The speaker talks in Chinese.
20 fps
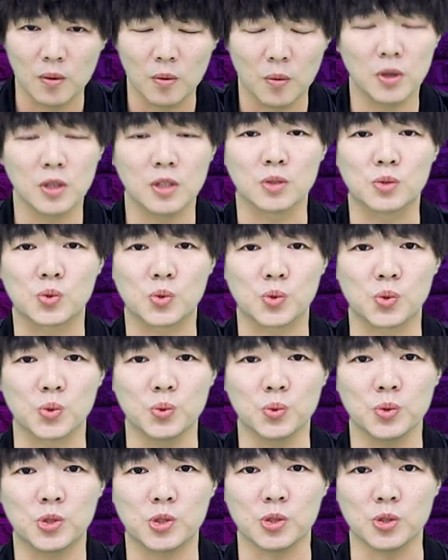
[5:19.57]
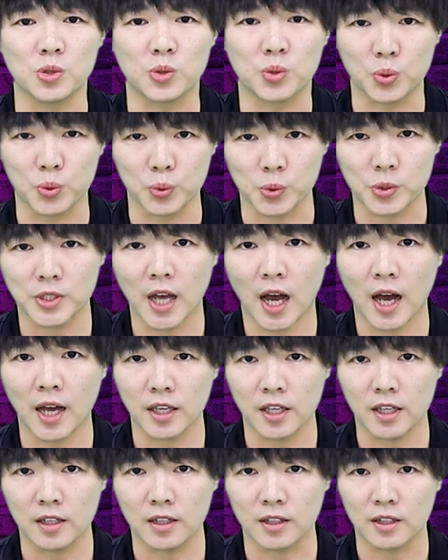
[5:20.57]
为了阻止屠杀
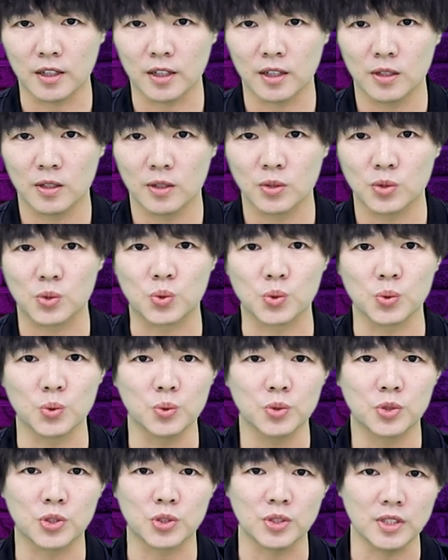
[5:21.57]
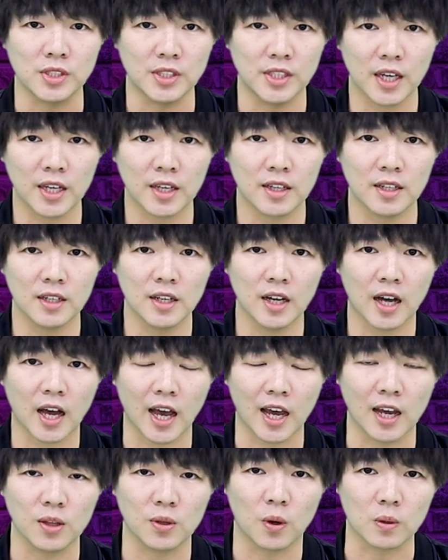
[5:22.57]
婴儿阻止阉割
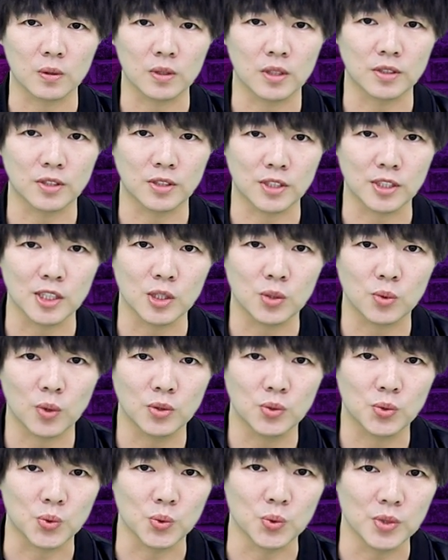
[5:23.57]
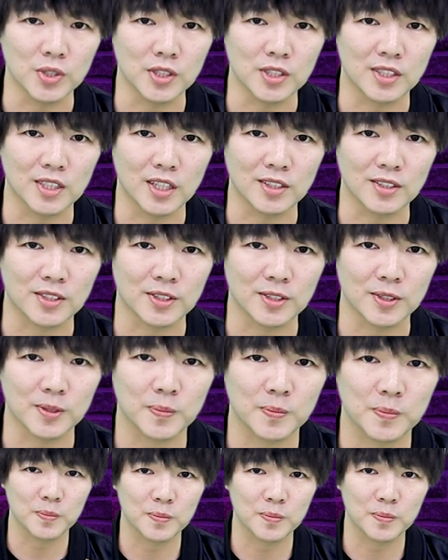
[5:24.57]
孩童的极端主义人士